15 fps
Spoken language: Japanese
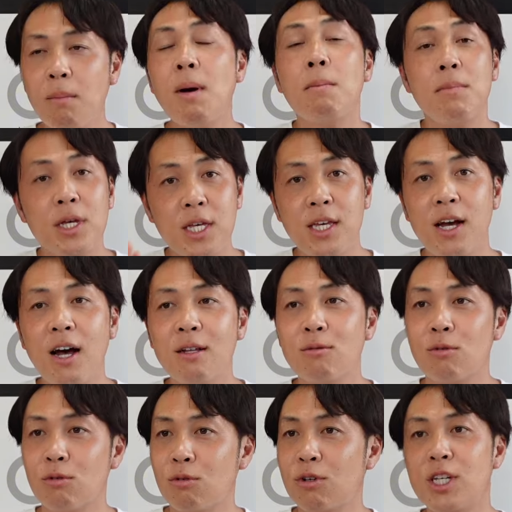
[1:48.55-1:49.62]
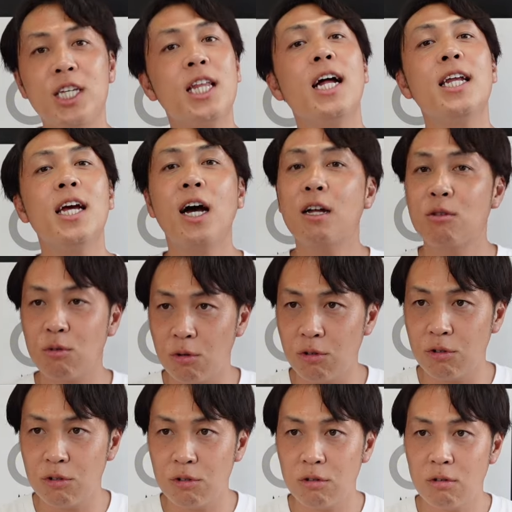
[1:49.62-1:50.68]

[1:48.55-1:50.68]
ま右ハンドルと左ハンドル